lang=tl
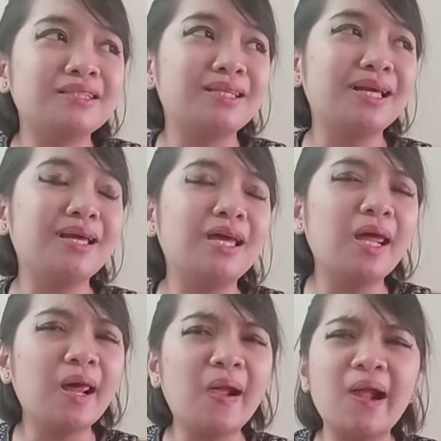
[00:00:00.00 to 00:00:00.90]

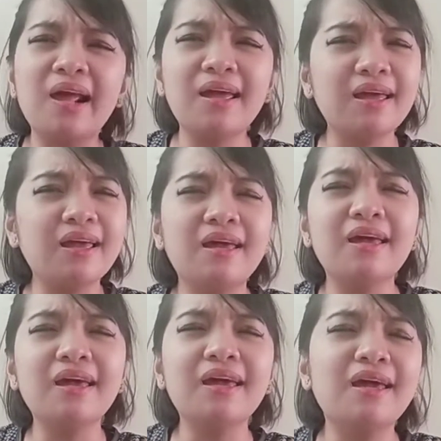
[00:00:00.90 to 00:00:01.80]

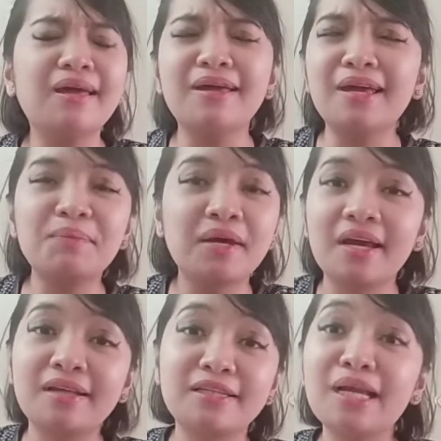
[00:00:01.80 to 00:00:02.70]
Deep.
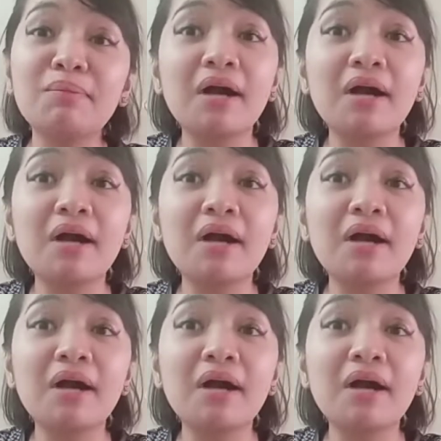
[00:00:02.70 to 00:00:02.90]
Hindi niya